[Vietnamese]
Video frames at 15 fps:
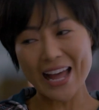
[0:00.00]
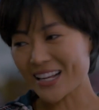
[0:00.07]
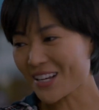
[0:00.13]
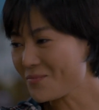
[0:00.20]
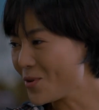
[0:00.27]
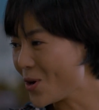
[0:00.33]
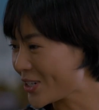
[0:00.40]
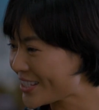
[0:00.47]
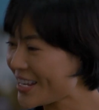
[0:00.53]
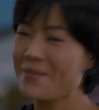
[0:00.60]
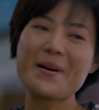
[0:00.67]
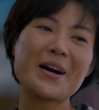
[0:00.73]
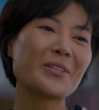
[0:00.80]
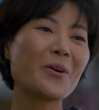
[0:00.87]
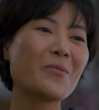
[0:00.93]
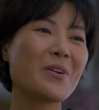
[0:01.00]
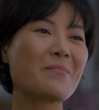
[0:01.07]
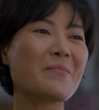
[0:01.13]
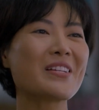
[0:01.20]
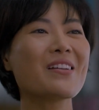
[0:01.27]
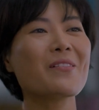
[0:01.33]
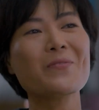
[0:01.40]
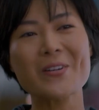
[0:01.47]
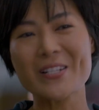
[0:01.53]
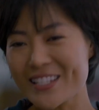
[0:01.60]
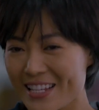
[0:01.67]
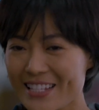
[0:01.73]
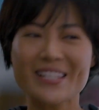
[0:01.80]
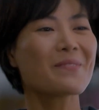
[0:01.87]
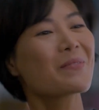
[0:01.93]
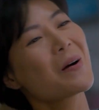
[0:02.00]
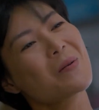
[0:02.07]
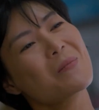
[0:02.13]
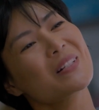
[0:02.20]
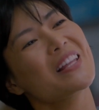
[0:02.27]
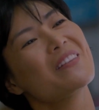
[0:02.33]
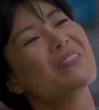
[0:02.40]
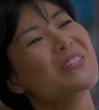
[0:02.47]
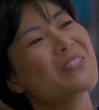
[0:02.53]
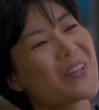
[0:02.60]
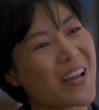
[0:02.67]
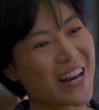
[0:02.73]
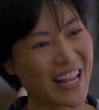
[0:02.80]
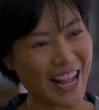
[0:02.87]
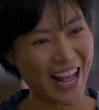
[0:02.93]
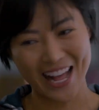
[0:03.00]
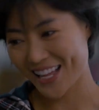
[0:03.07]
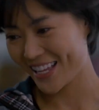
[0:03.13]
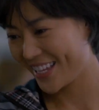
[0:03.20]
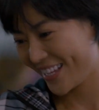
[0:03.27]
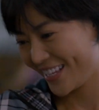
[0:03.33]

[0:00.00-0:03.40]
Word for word: Anh cứ mua trên bao thùng là mình được phơi di ship, không mất tiền vận chuyển anh ạ.